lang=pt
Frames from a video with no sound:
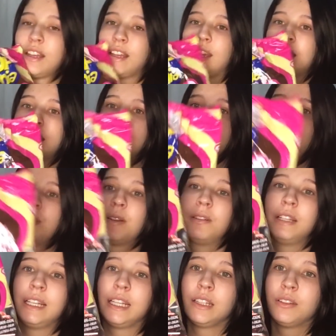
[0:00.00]
Esse
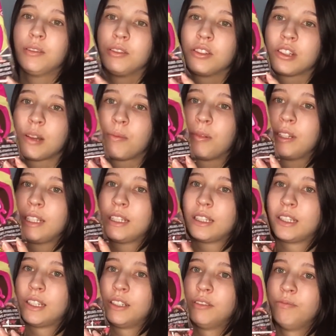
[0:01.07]
pirulito de
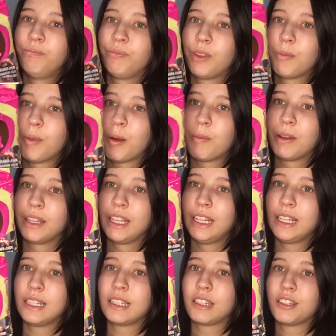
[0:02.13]
napolitano também é uma
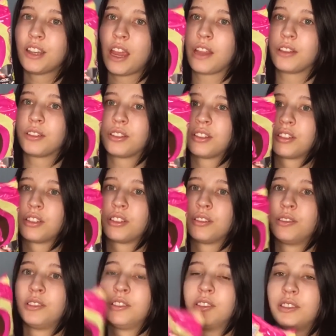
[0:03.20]
delícia, gente.
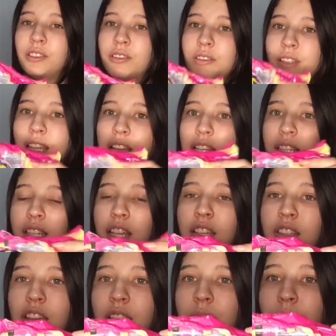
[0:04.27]
Não sei se vocês
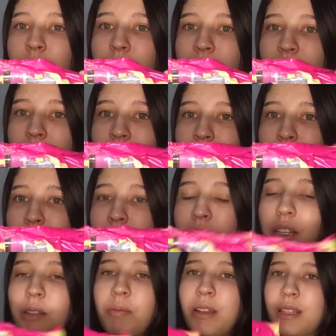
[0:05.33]
já experimentaram esse
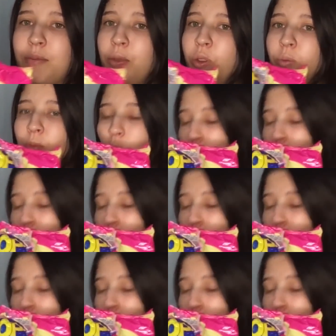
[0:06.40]
pirulito, mas é muito bom.